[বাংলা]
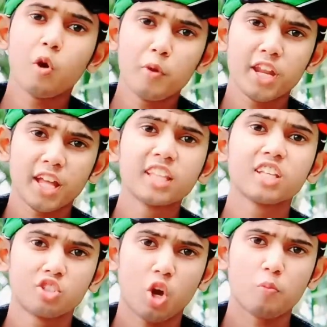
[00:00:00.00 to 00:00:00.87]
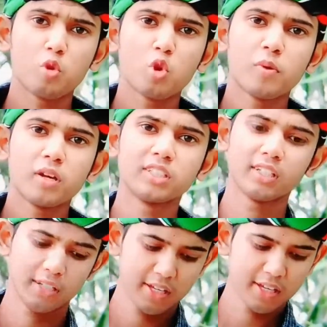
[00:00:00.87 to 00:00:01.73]
গভীর রাতে স্বপ্নের
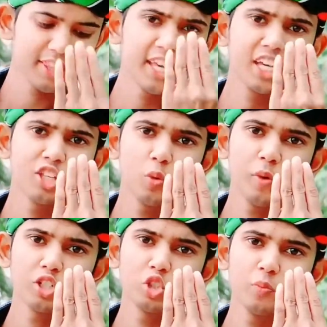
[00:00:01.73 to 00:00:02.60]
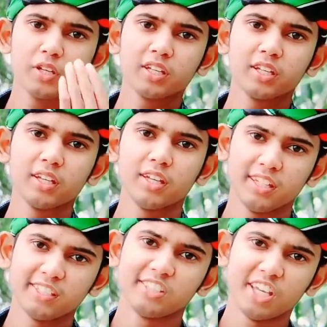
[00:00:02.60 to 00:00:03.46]
মাঝে দেখি তোমার ছবি
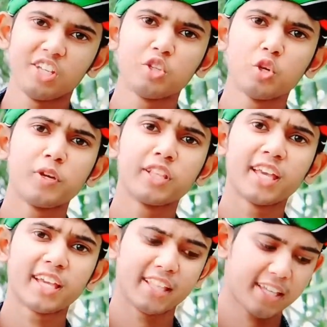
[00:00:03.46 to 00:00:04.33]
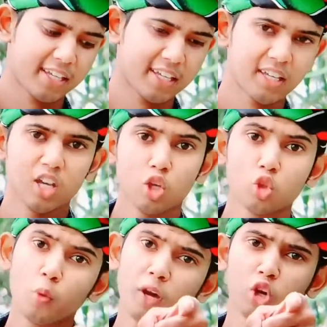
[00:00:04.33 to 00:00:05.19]
সেই ছবি দেখে দেখে
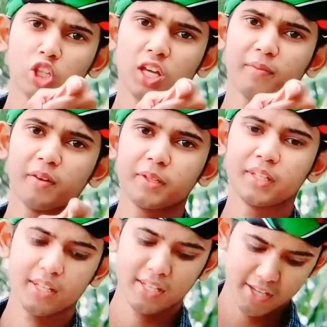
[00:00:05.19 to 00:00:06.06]
তোমার কথা ভাবি